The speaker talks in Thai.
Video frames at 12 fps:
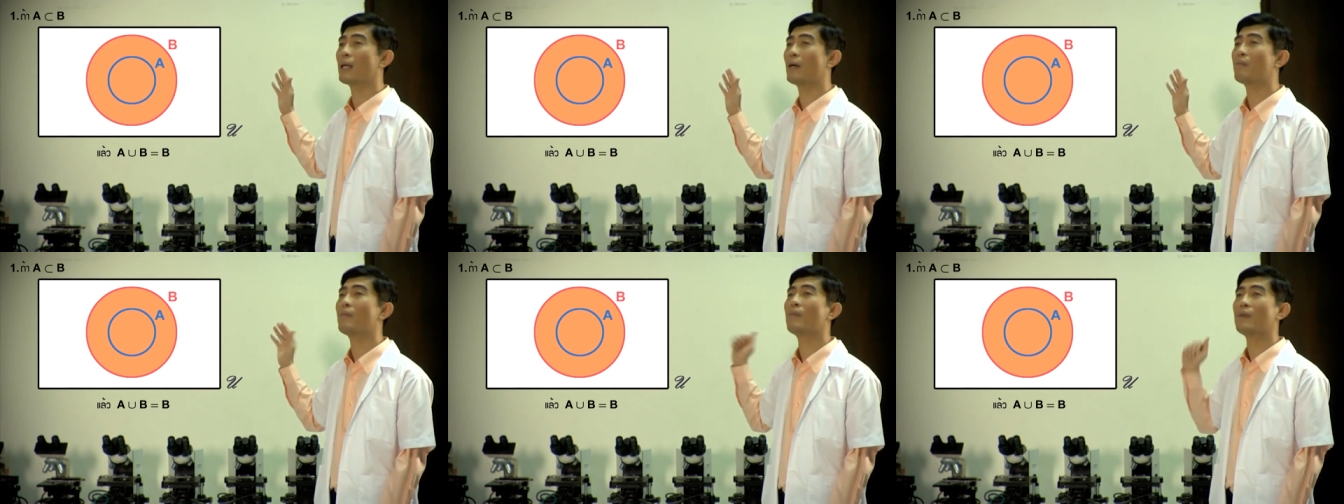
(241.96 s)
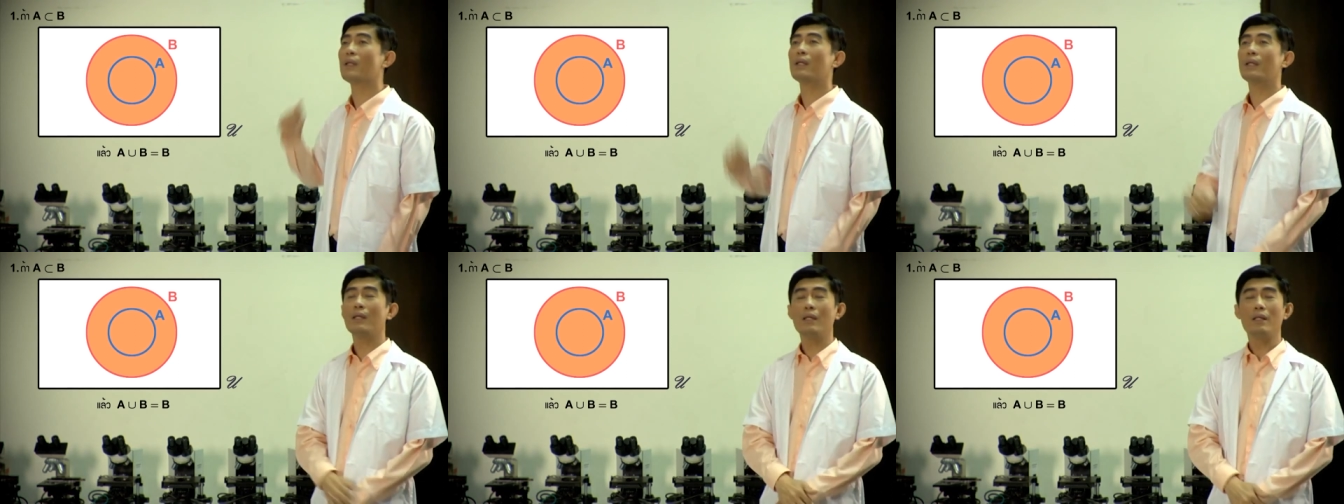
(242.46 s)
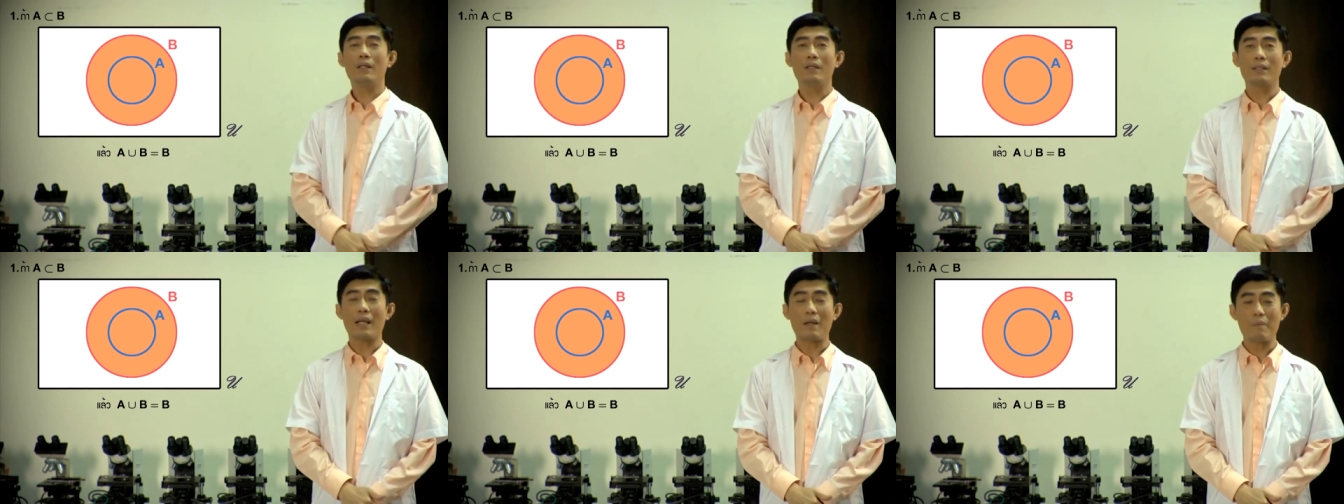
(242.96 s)
นะครับ
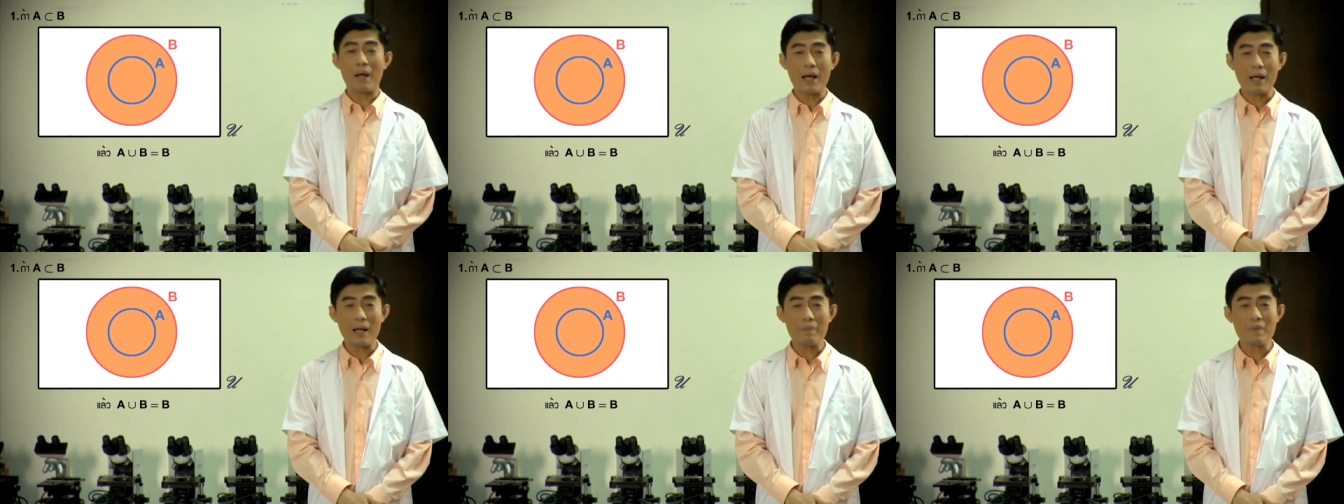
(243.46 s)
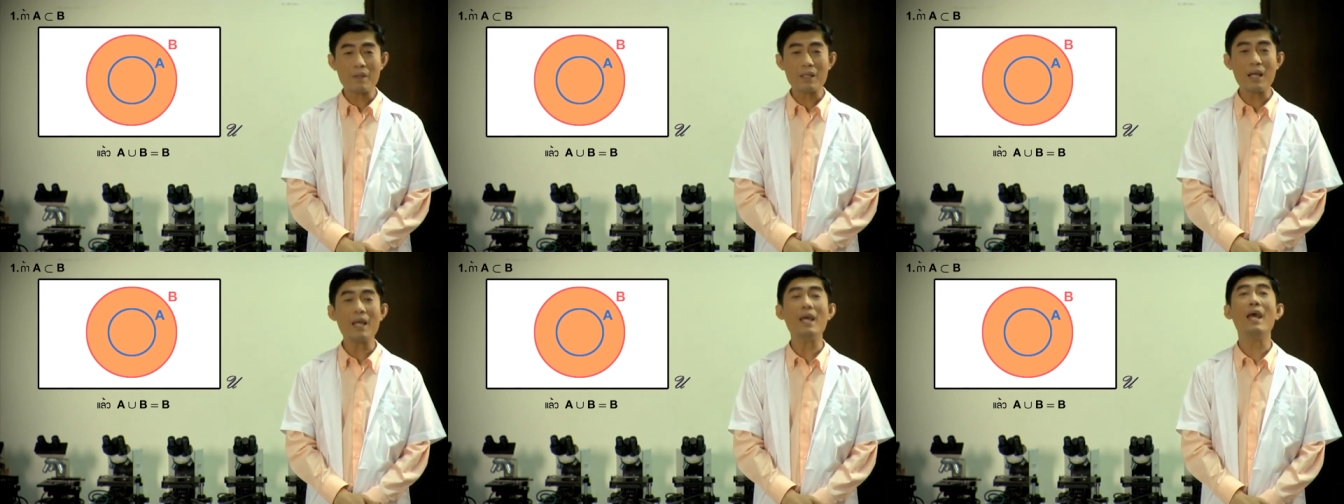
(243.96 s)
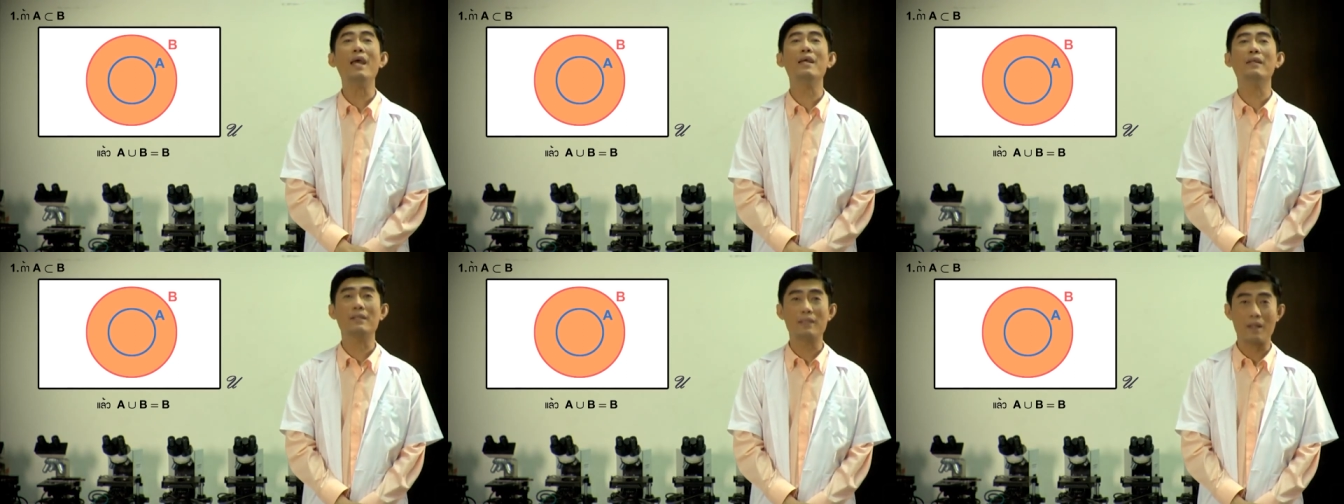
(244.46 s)
ถัดมาครับถ้า A
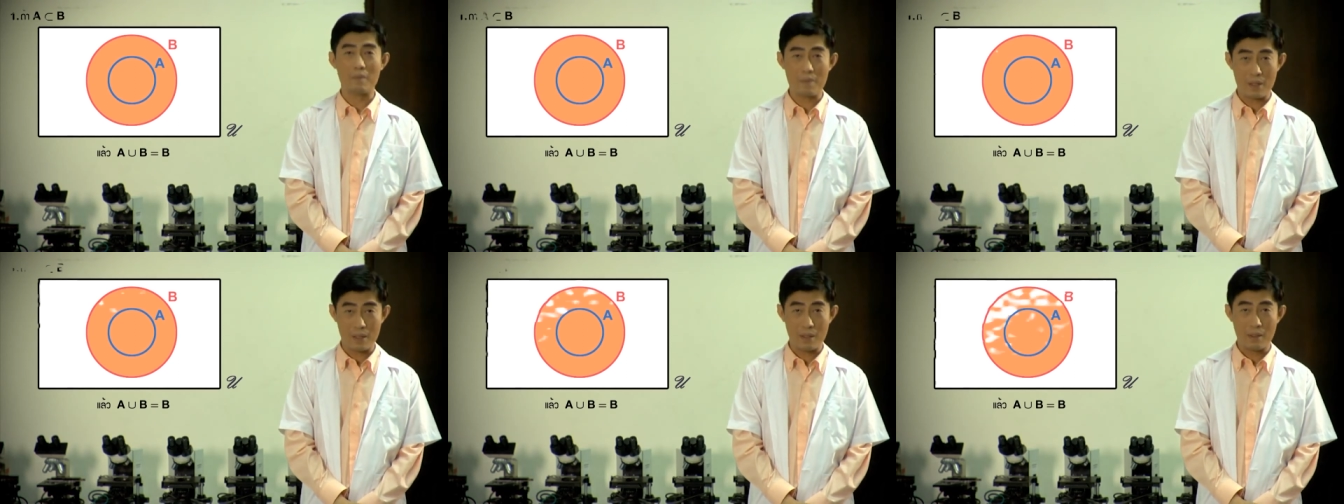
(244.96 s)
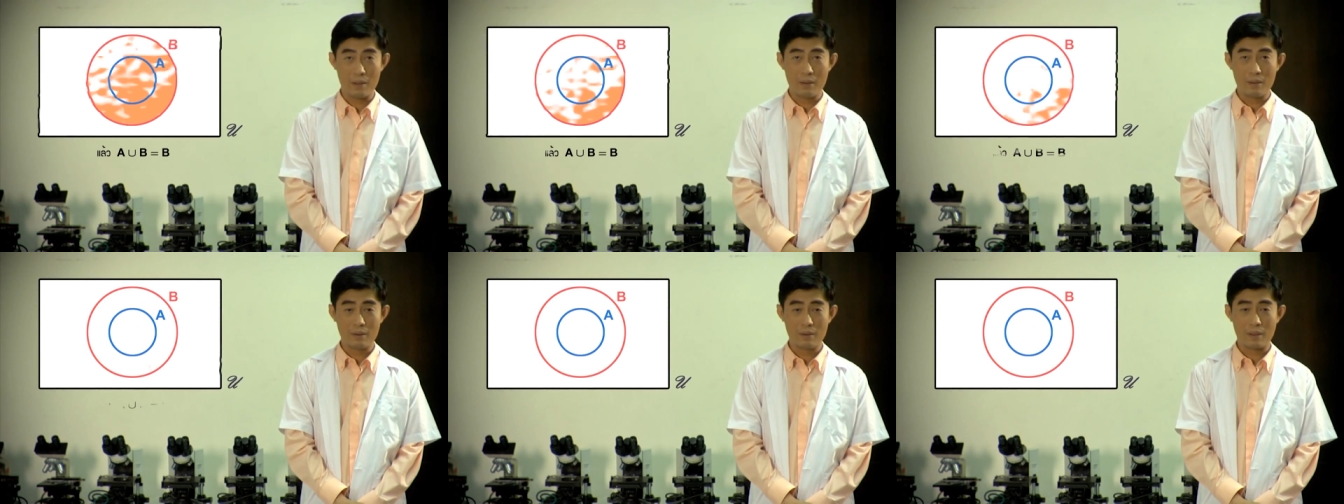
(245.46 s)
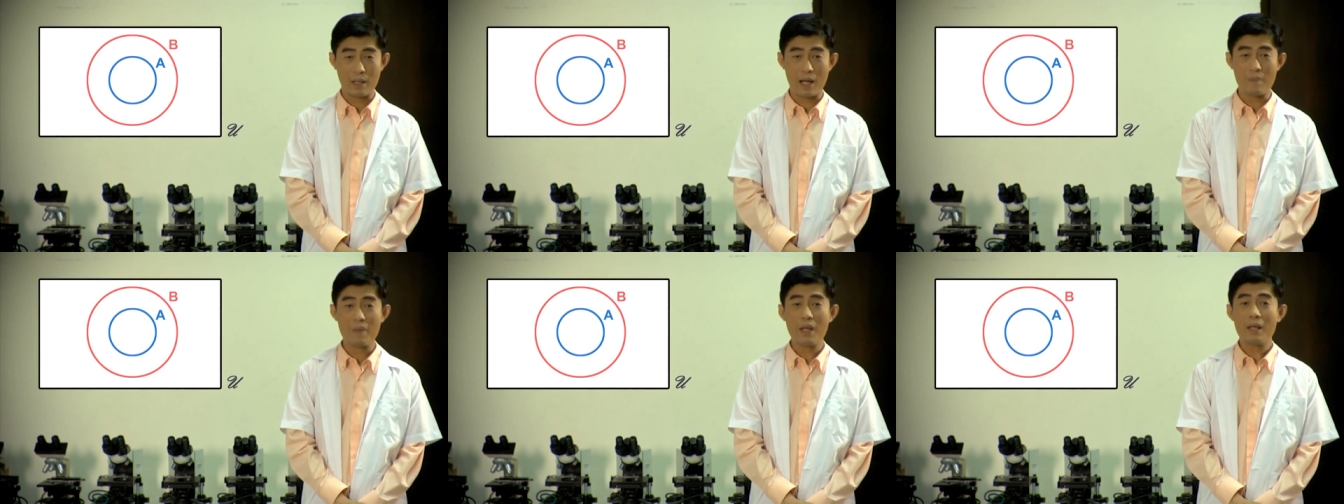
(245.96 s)
intersect B นะ
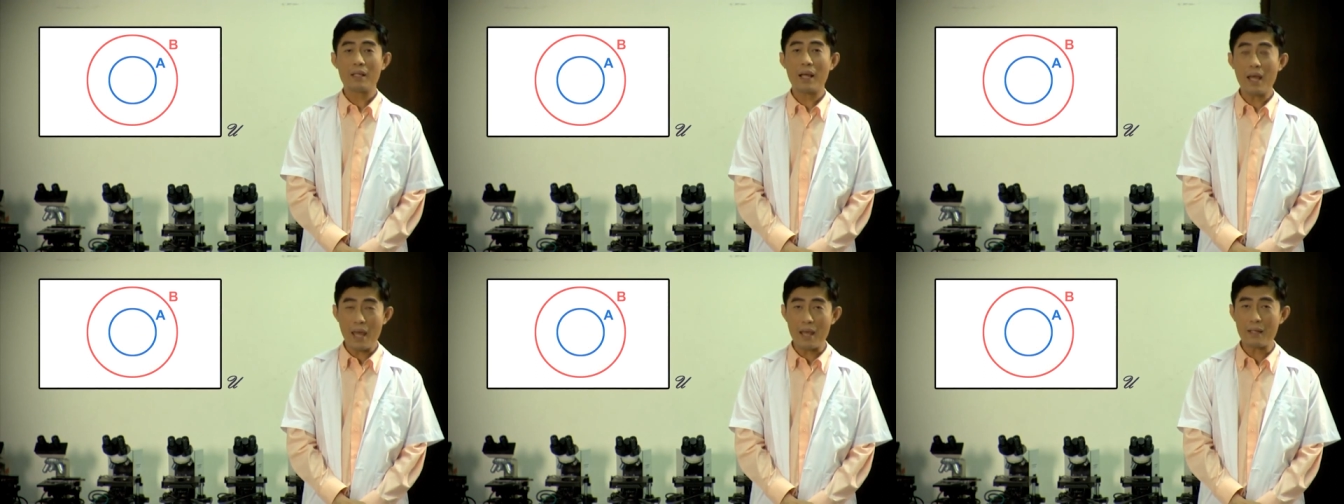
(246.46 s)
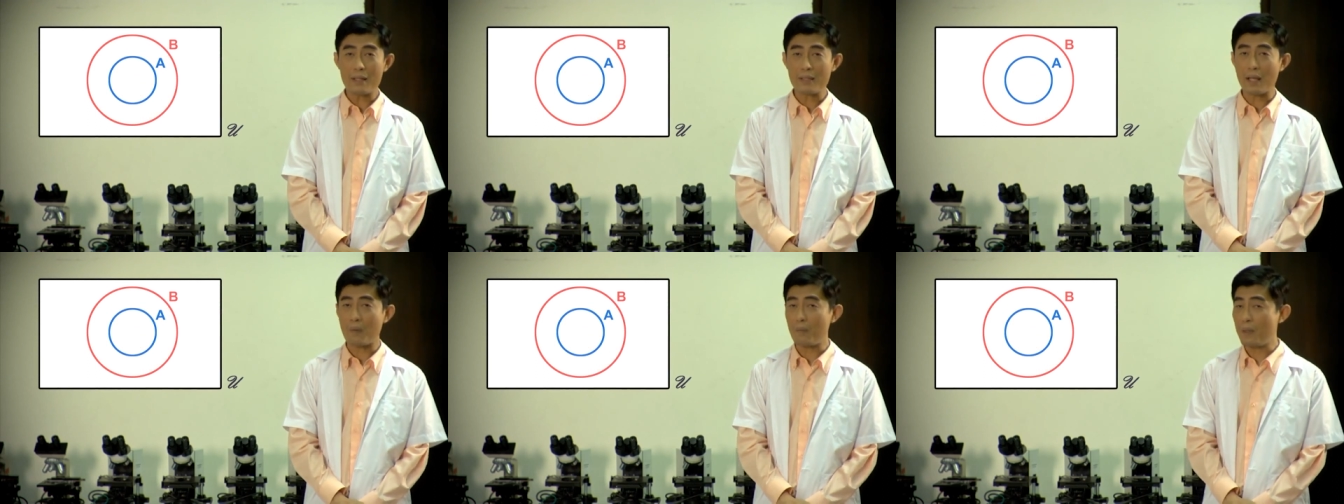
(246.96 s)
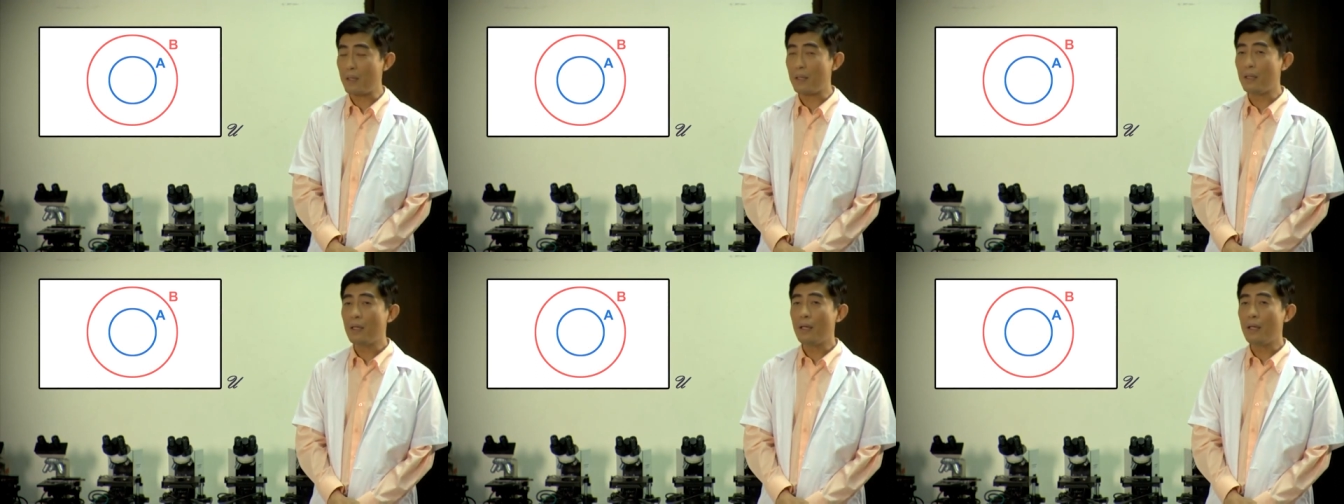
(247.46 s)
ครับถ้า A intersect B